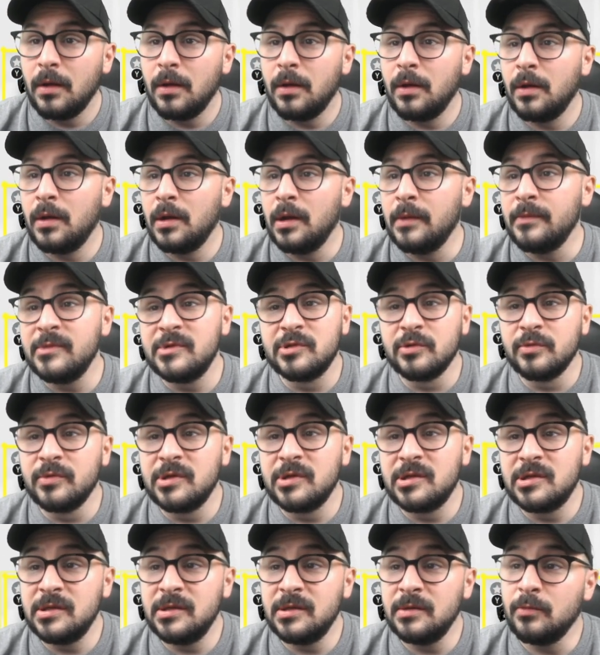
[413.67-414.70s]
euh, la
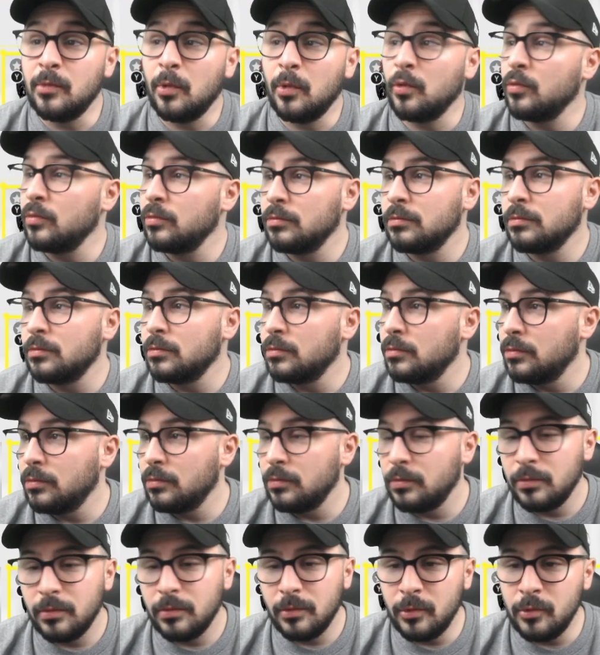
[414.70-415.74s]
Mitsubishi, bon,
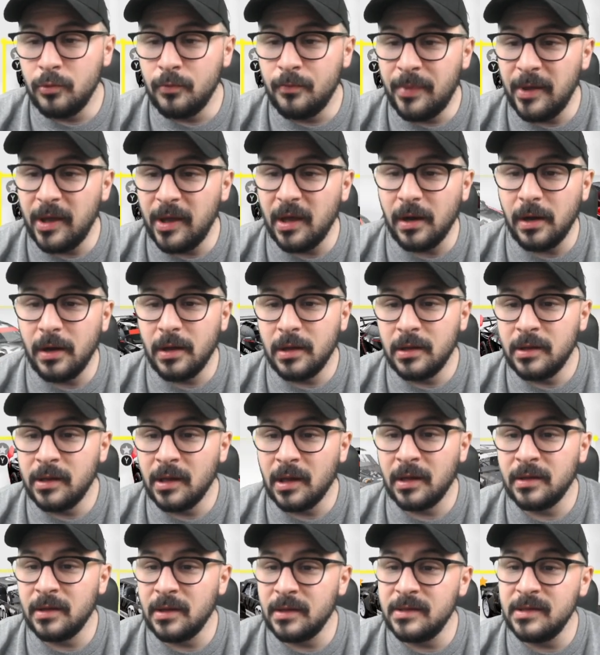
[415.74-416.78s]
une perle, il n'y
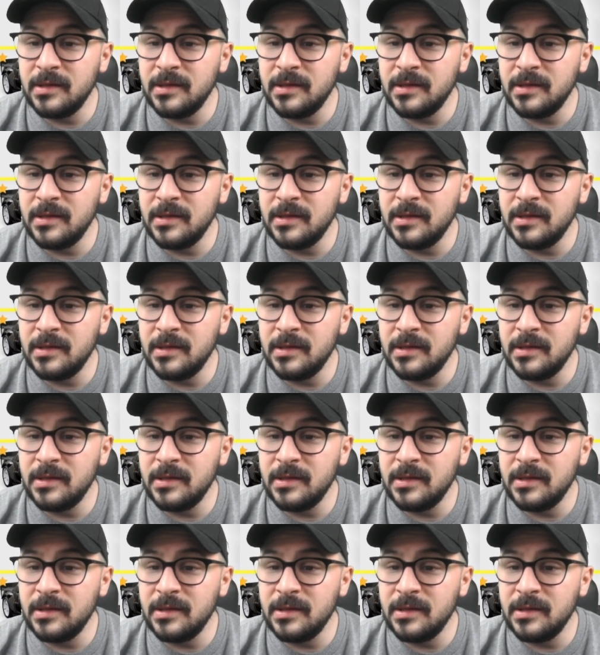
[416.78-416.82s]
a rien à